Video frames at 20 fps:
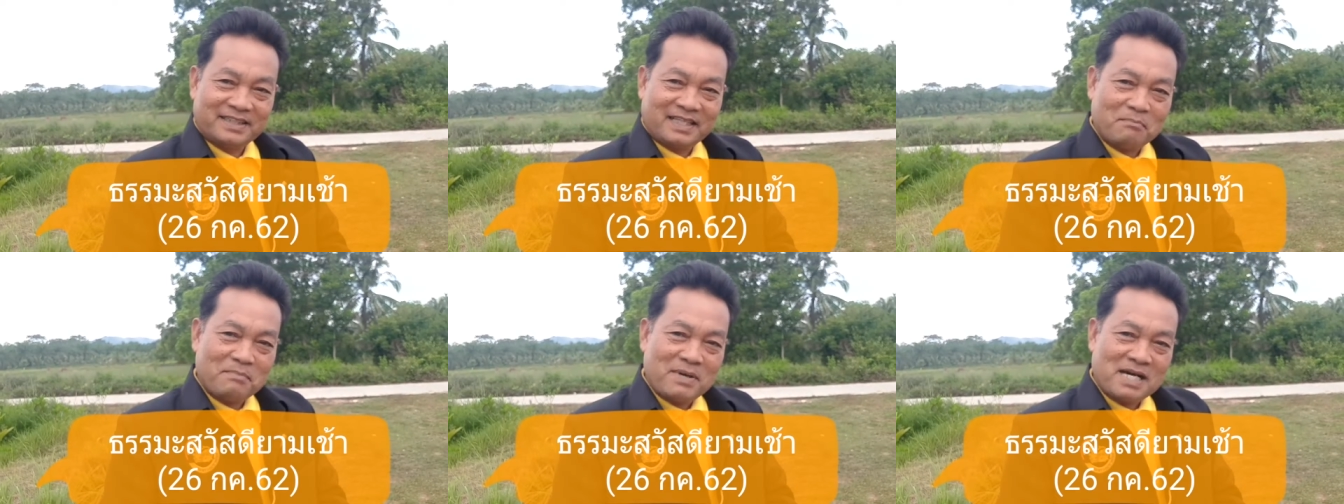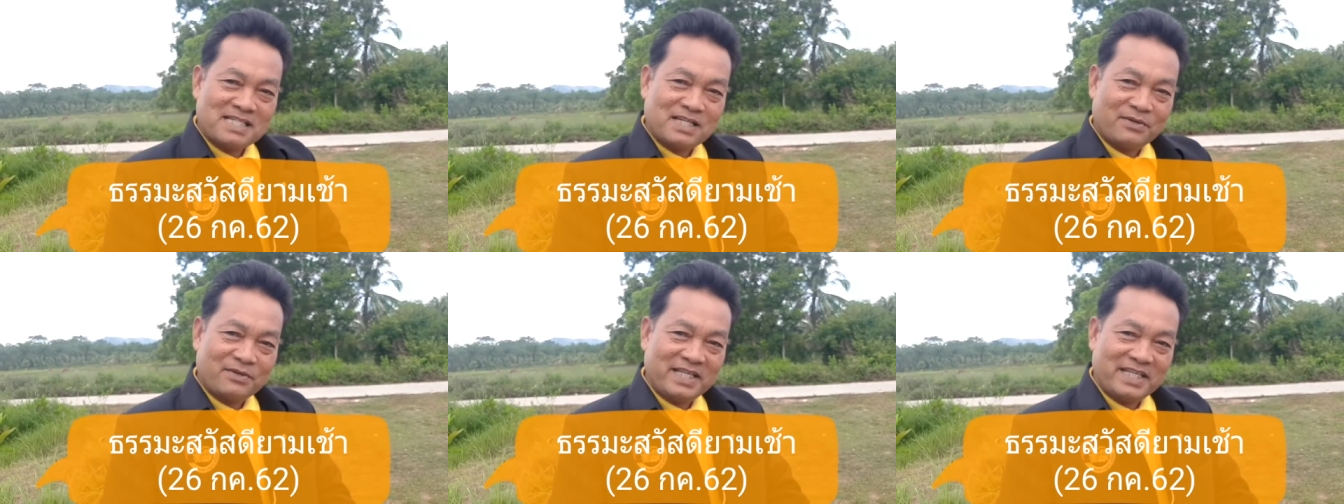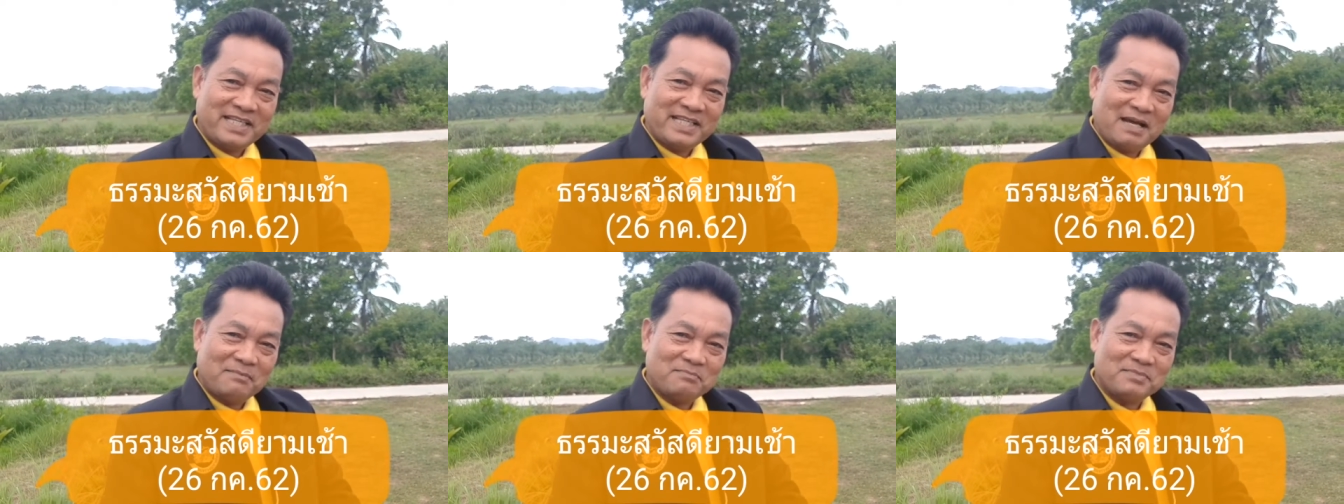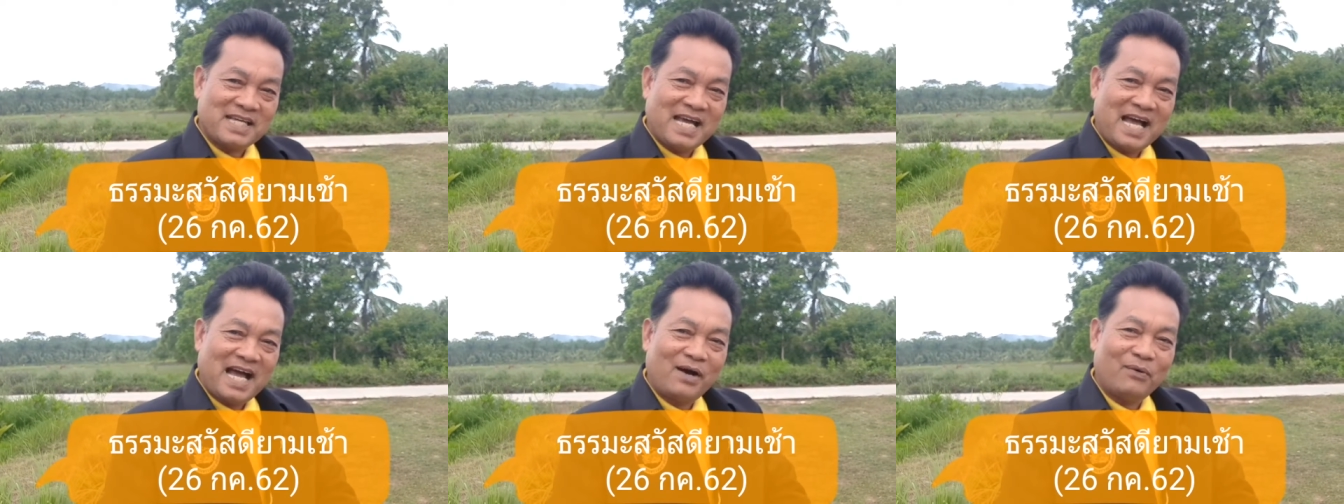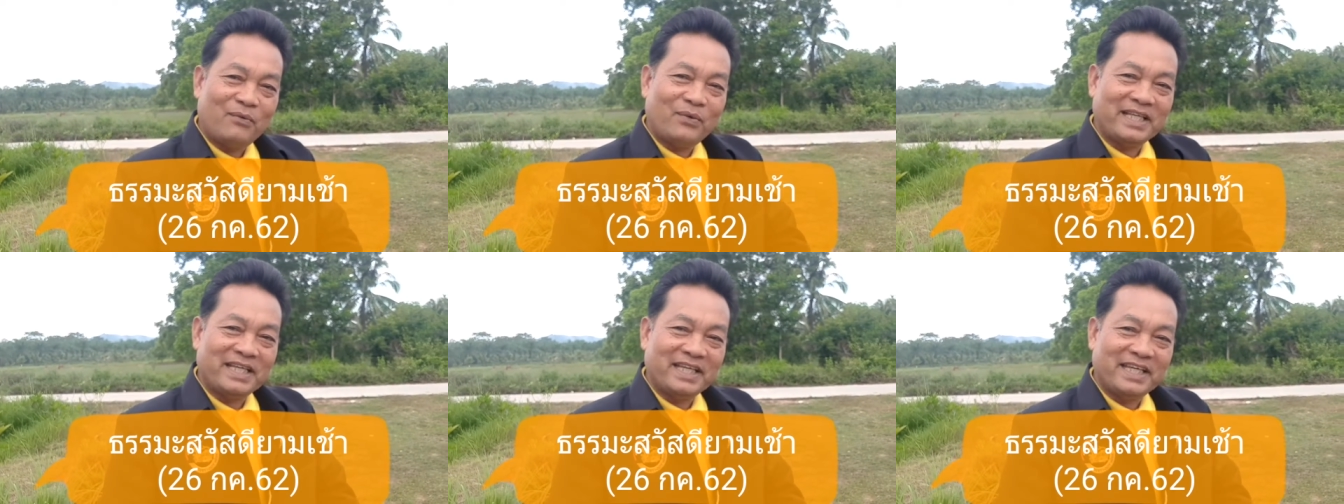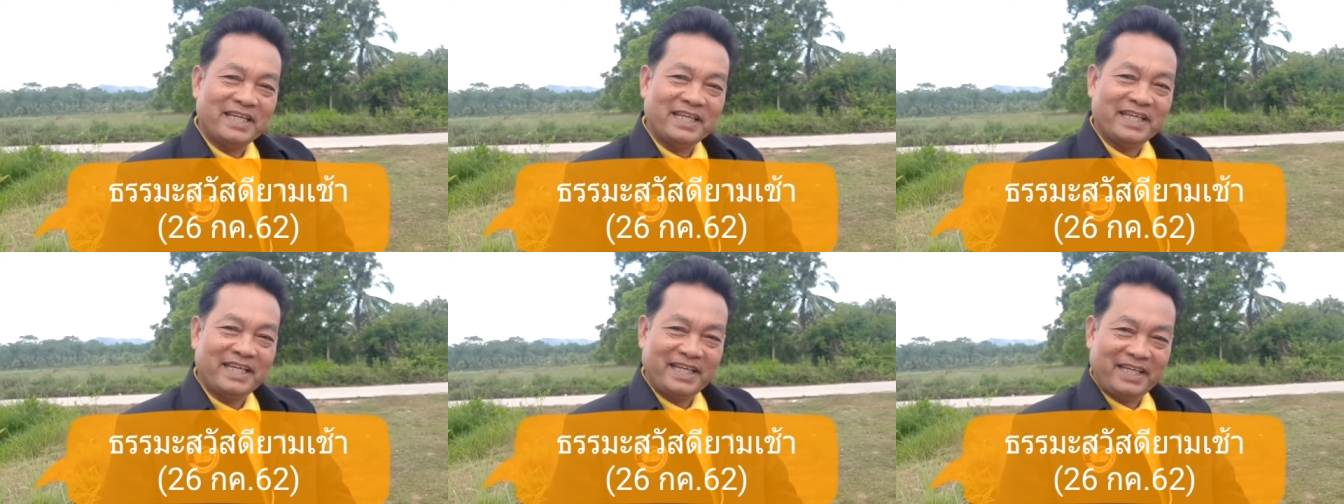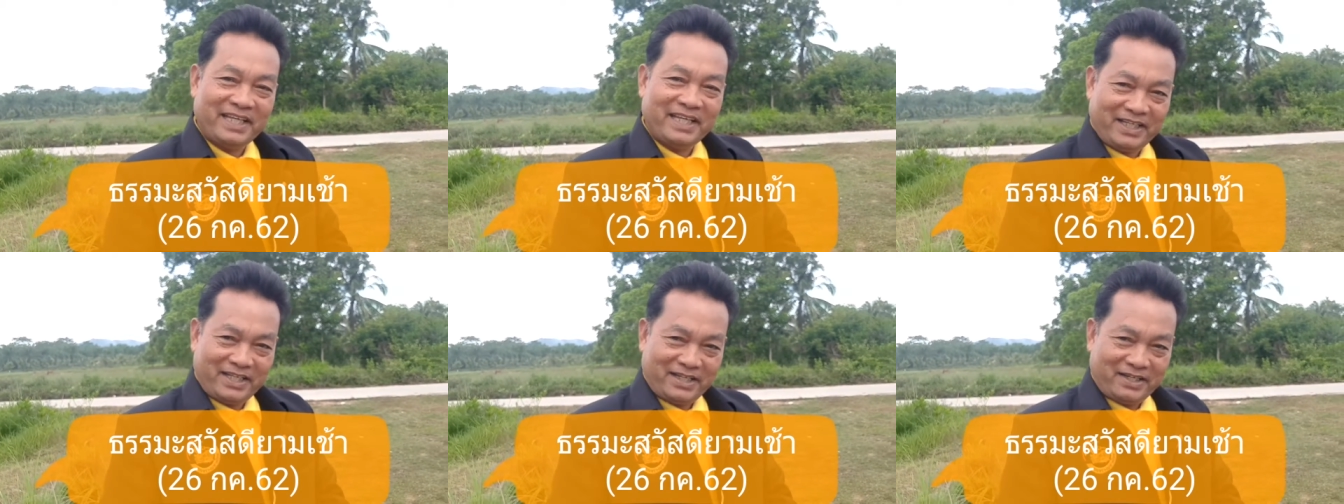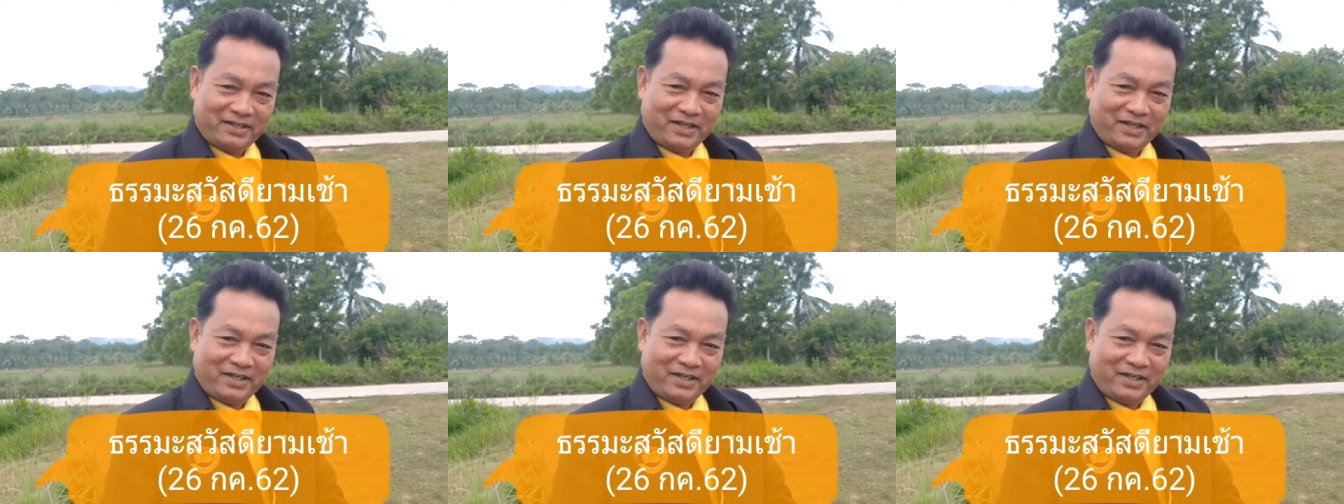ธรรมะสวัสดียามเช้าวันนี้